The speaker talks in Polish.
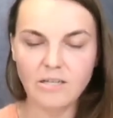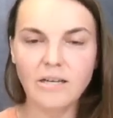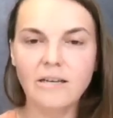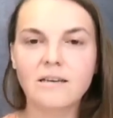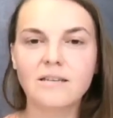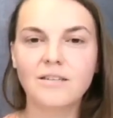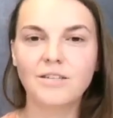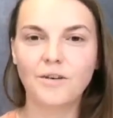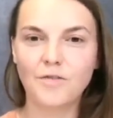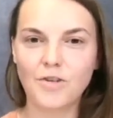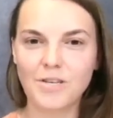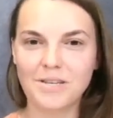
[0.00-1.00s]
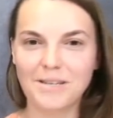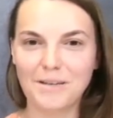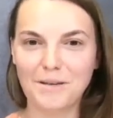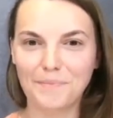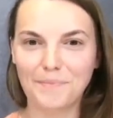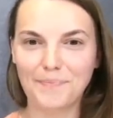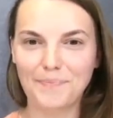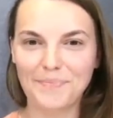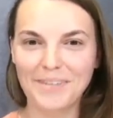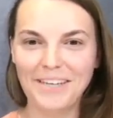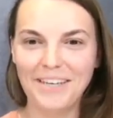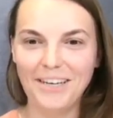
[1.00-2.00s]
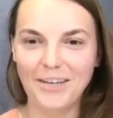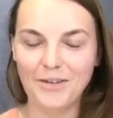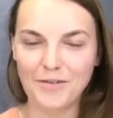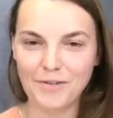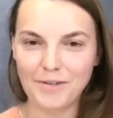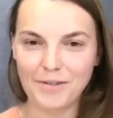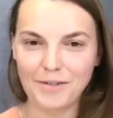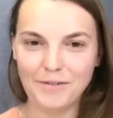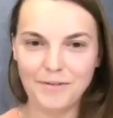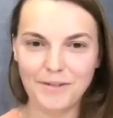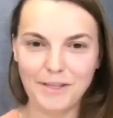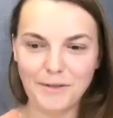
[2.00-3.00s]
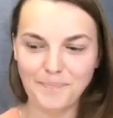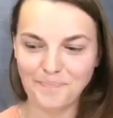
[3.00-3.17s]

że jest się wszystkim. W, w,